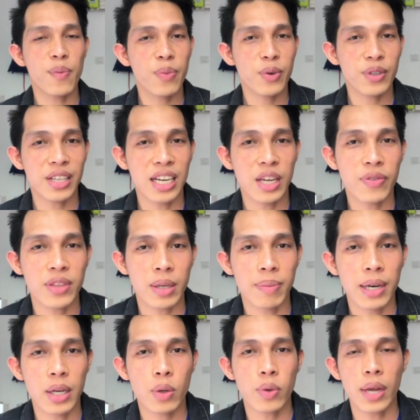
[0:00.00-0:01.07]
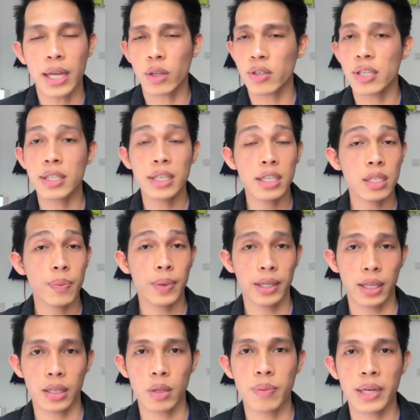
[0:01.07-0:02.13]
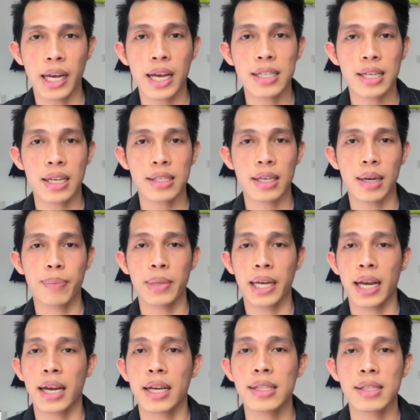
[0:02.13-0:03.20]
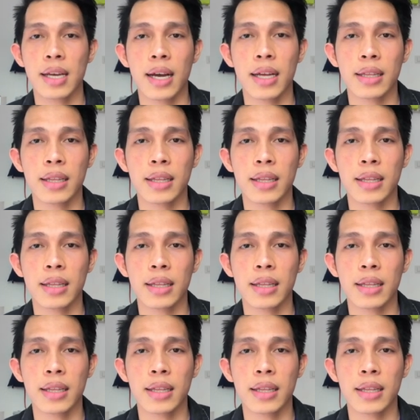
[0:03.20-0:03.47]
punya lipstick baru ya atau sejenis seperti itu mereka sangat mereka kan sangat